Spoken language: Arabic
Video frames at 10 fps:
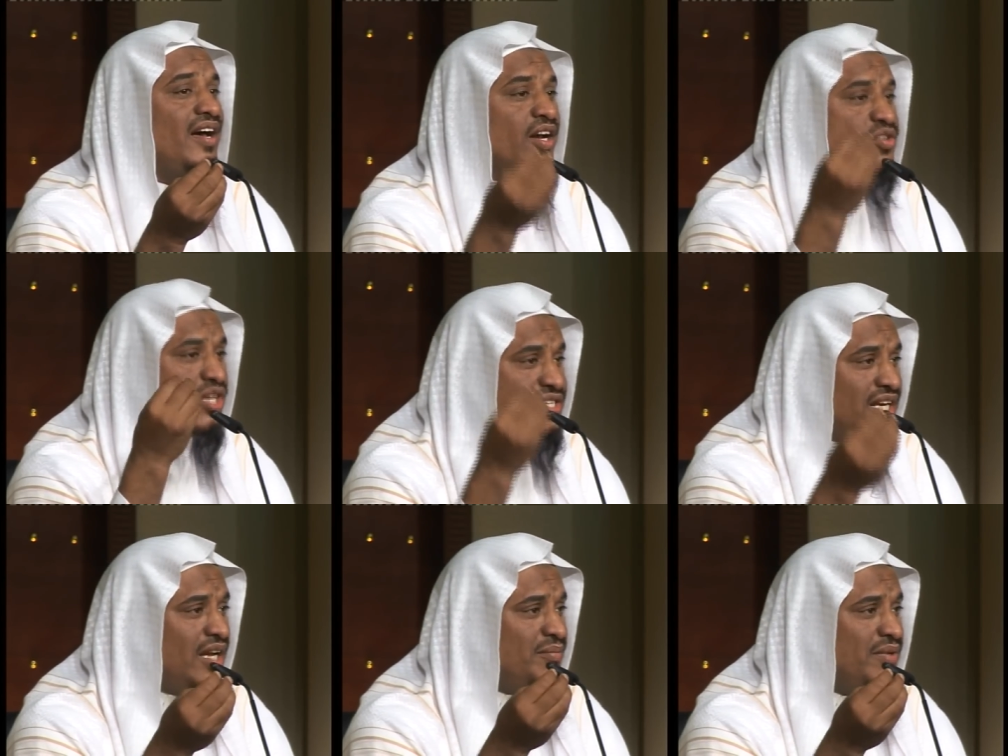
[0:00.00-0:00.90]
الرسول
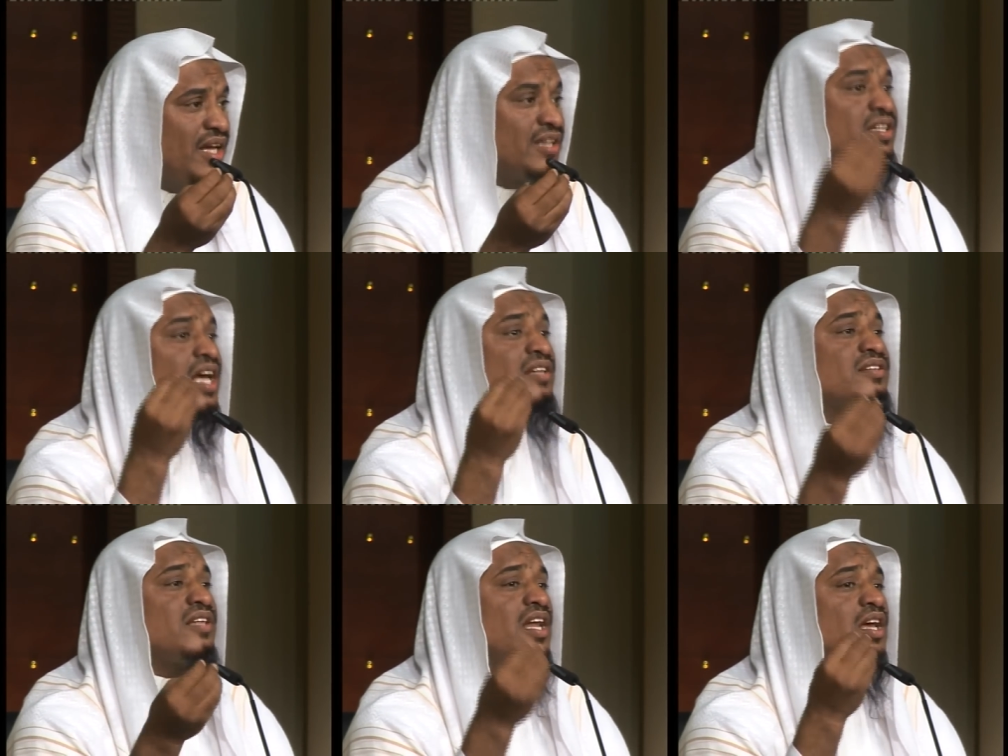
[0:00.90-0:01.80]
صلى الله عليه وسلم
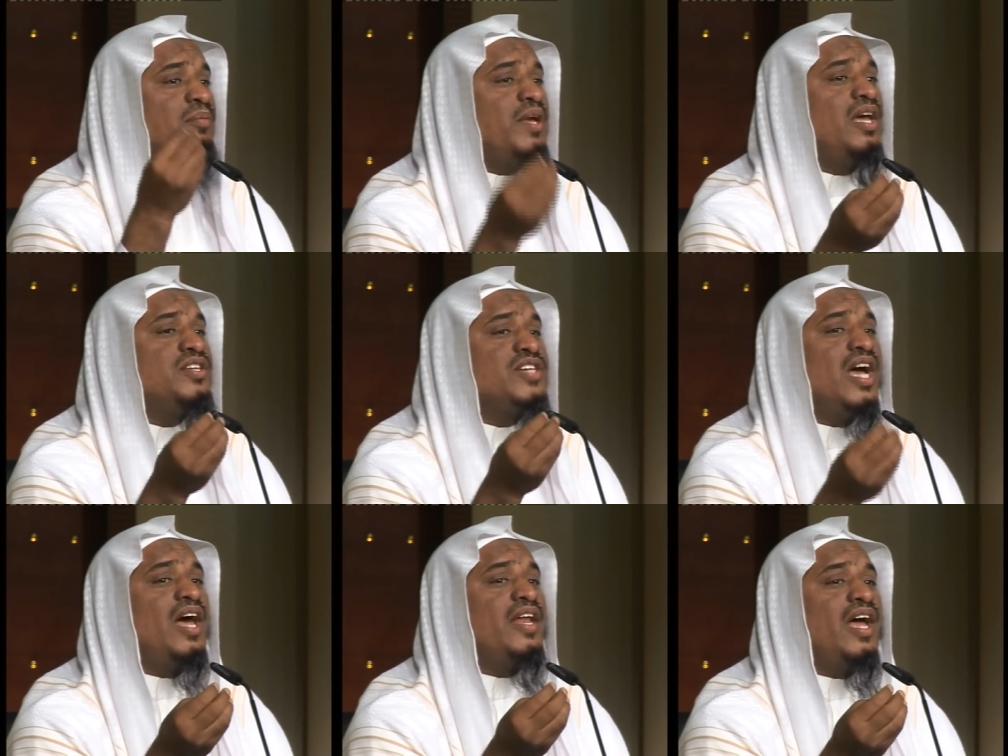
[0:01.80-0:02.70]
تنطلق به
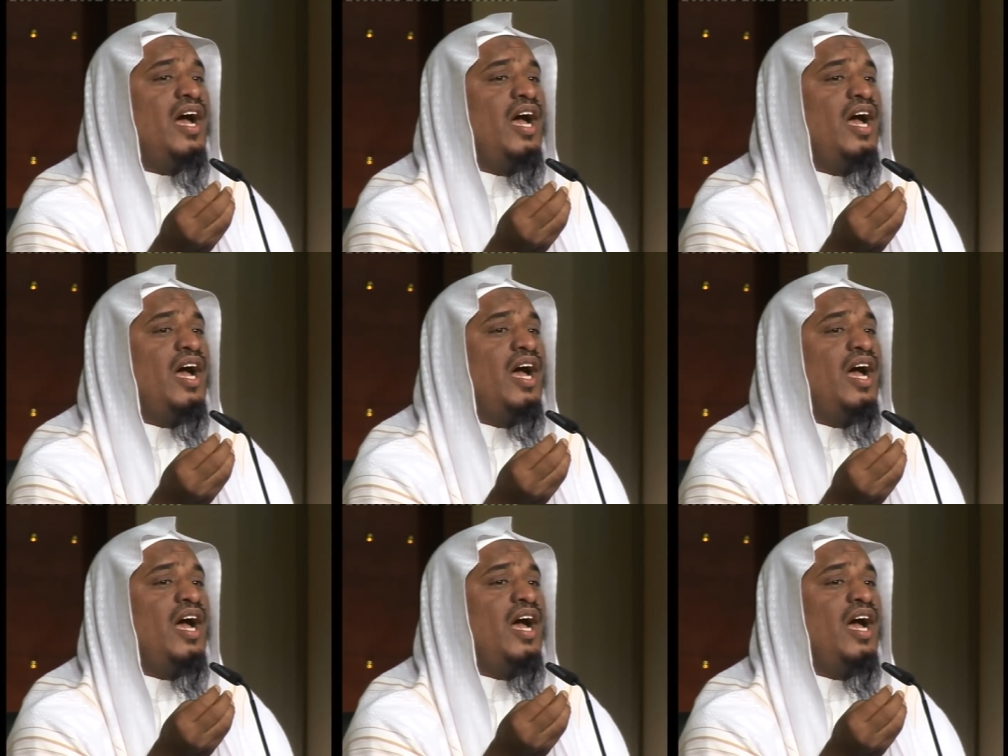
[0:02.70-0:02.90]
الجارية